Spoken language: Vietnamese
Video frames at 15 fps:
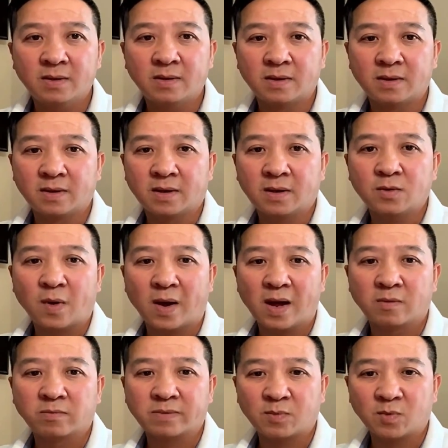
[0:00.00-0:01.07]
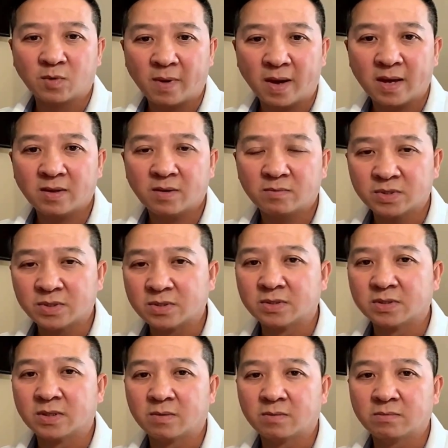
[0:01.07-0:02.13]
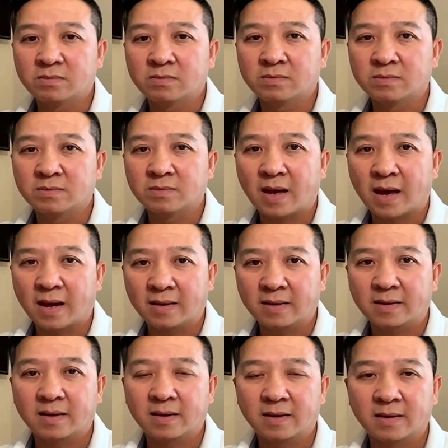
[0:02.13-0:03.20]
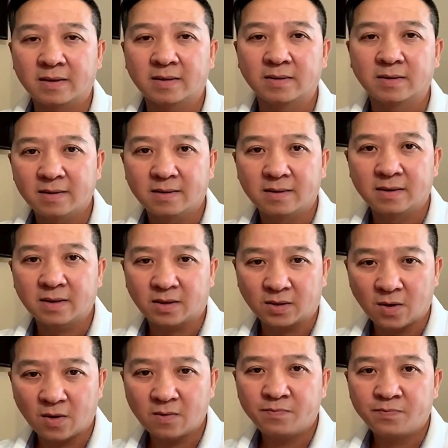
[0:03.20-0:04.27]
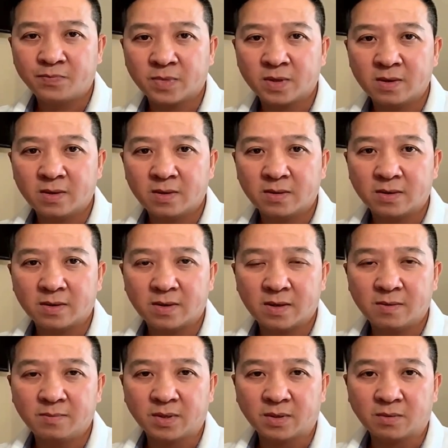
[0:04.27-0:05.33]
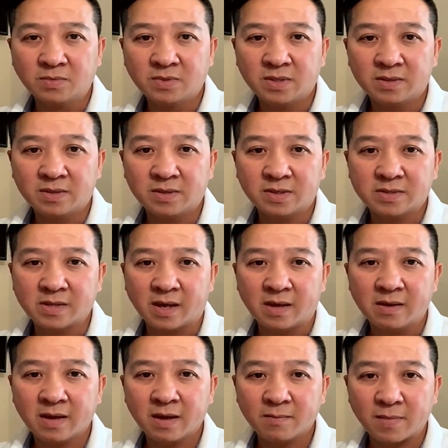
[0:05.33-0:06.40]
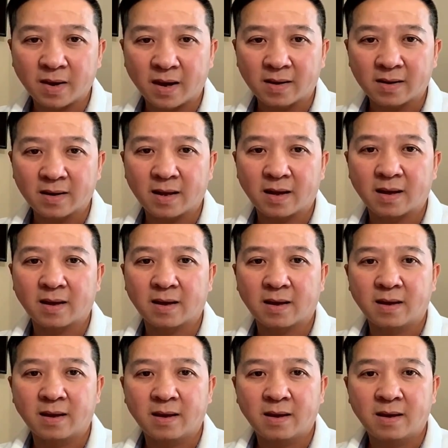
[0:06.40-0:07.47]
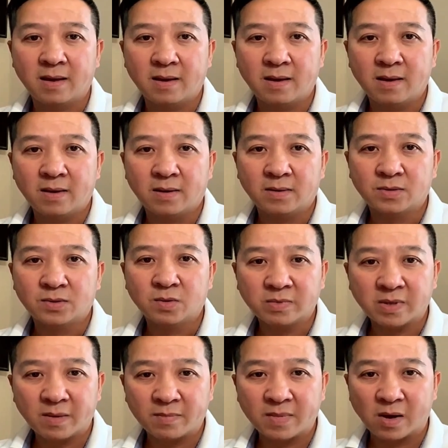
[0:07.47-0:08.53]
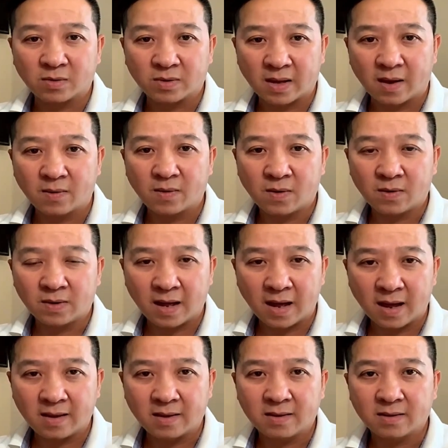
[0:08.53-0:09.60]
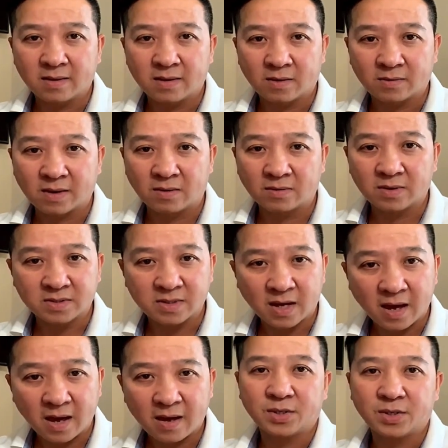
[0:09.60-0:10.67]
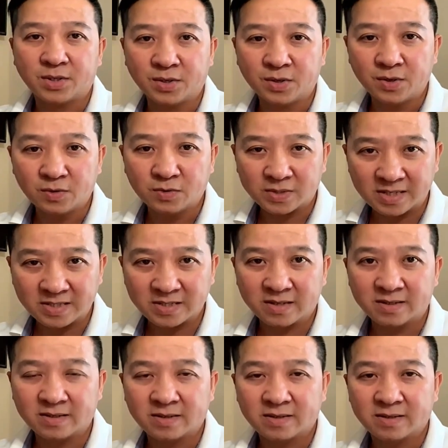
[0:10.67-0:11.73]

thì kết quả học tập của bé trong trường thì cũng đạt uh, rất là tốt cho nên mình cũng xin chia sẻ với các bạn là trung tâm đào tạo online đào tạo từ xa New Jason